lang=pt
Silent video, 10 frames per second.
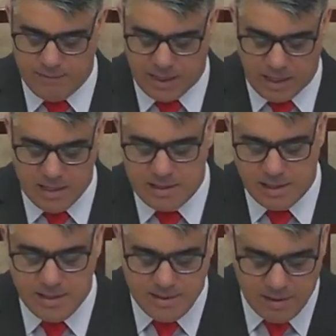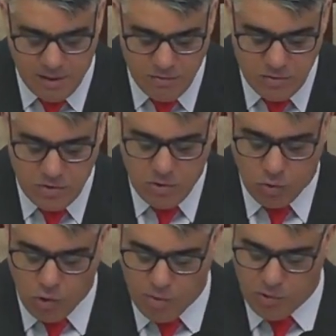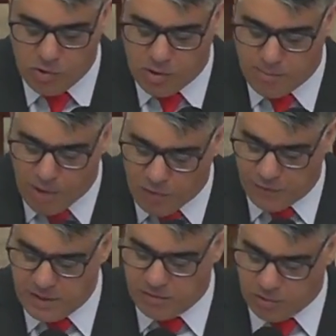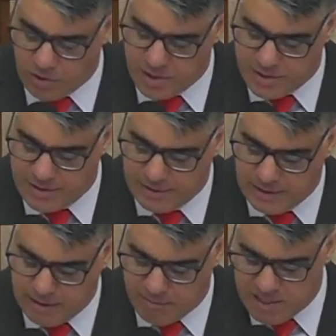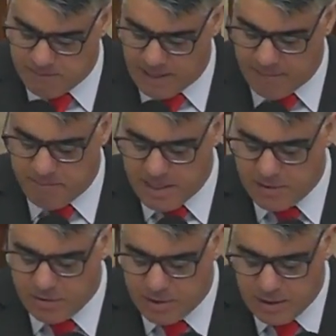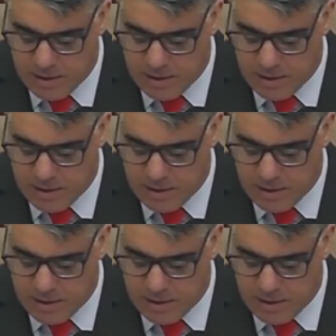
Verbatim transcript: daqueles cristãos como malfeitores. Mas para Pedro,